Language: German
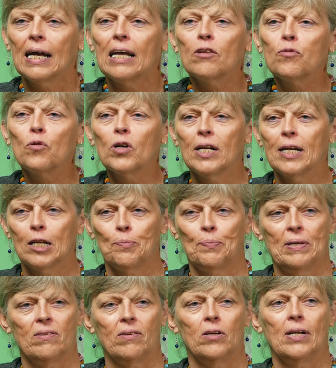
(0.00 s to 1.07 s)
Es wurde nicht
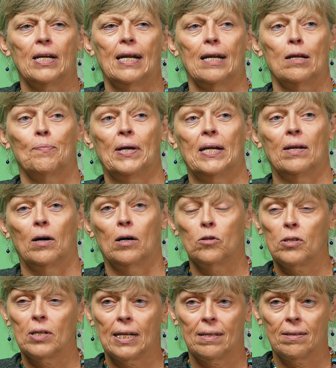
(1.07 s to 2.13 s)
besser und dann hat meine
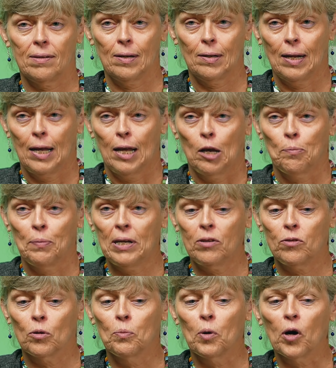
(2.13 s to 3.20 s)
Hausärztin
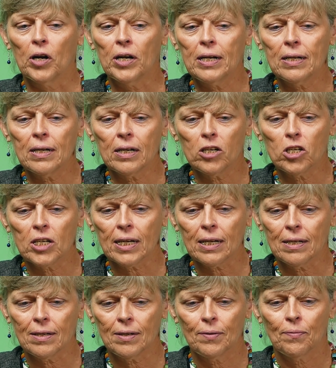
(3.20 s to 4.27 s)
mich zum Röntgen
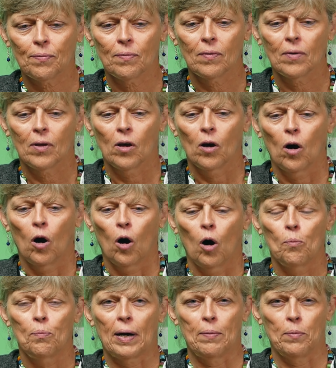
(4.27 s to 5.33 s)
geschickt.
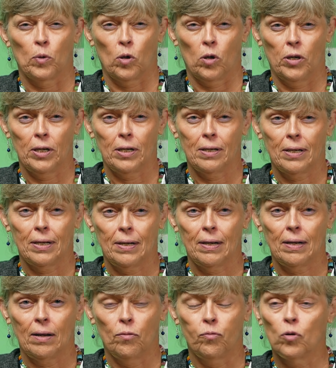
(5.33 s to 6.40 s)
Beim
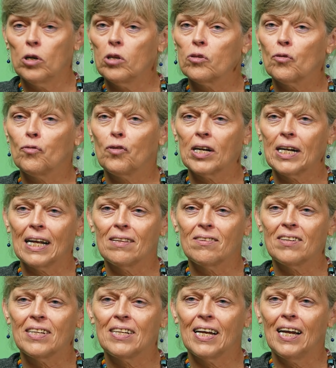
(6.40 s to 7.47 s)
Röntgen wurde sofort ein
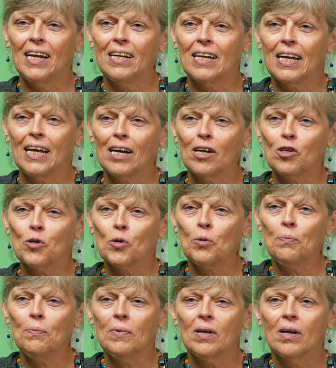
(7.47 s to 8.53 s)
CD
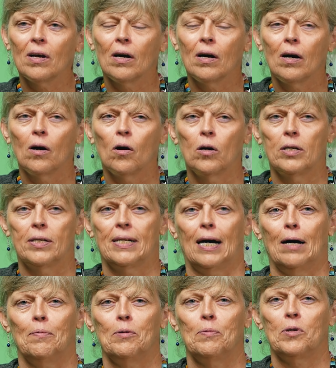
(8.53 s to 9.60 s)
hinterhergeschoben und da
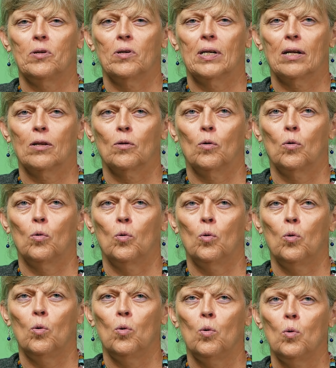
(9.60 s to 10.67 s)
habe ich mir schon gedacht,
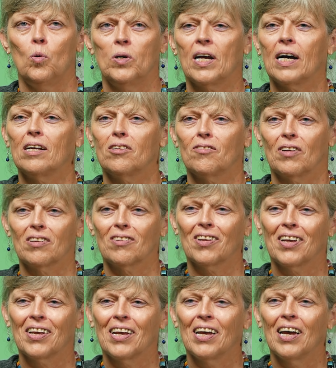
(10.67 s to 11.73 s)
oh, da ist
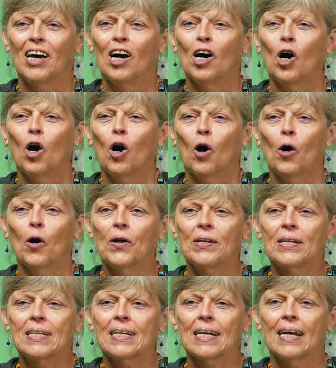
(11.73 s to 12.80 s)
was.
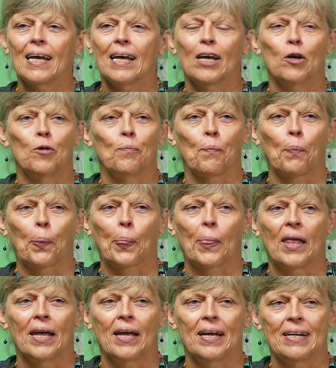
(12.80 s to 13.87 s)
Und ähm,
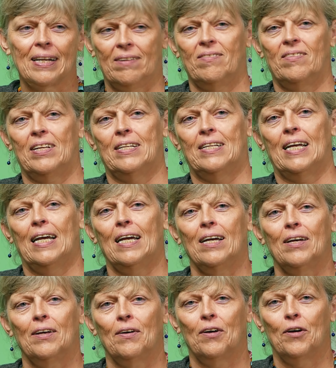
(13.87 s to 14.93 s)
äh, das CT äh,
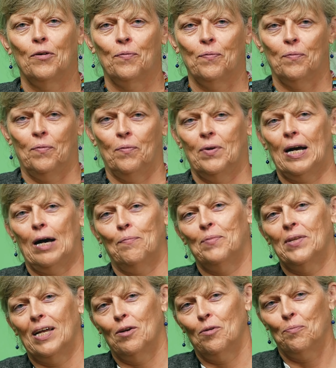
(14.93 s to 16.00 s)
ähm,
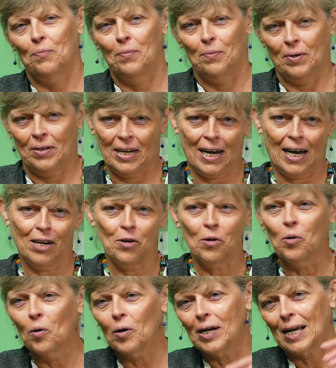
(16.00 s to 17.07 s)
kam dann, der
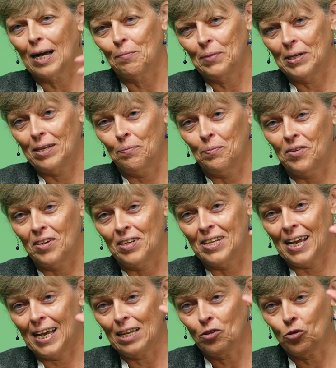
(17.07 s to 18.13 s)
Radiologe kam mit dem
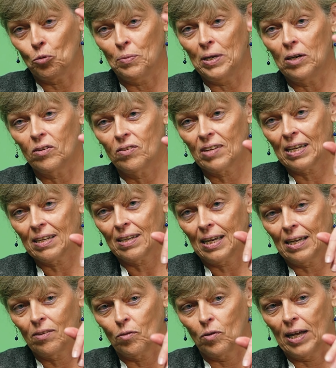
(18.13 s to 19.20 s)
CT zu mir und sagte
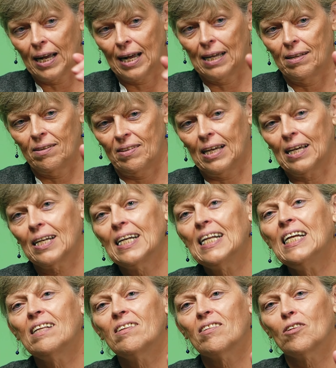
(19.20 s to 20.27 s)
also, er sagt
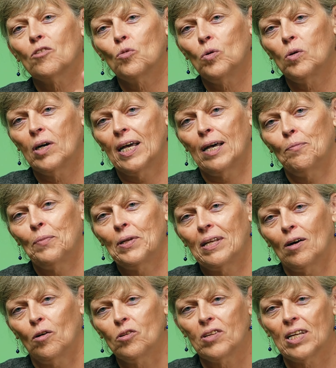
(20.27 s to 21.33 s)
nichts dazu, er mit
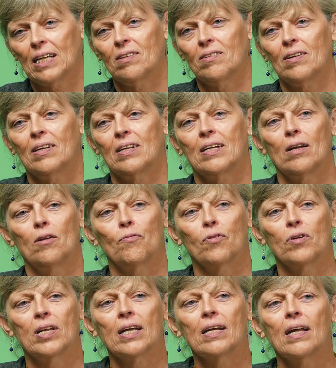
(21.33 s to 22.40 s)
der Hausärztin
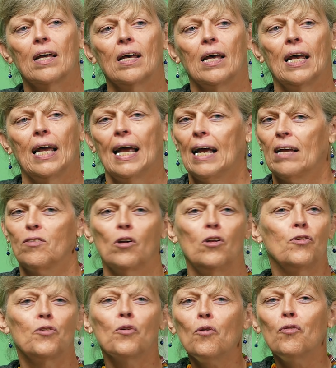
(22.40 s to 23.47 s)
telefoniert, ich
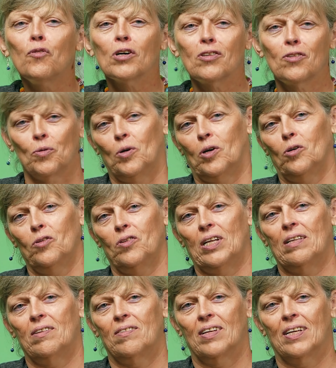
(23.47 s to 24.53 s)
soll sofort zur
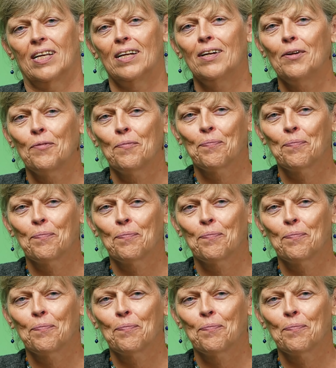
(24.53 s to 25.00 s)
Hausärztin gehen.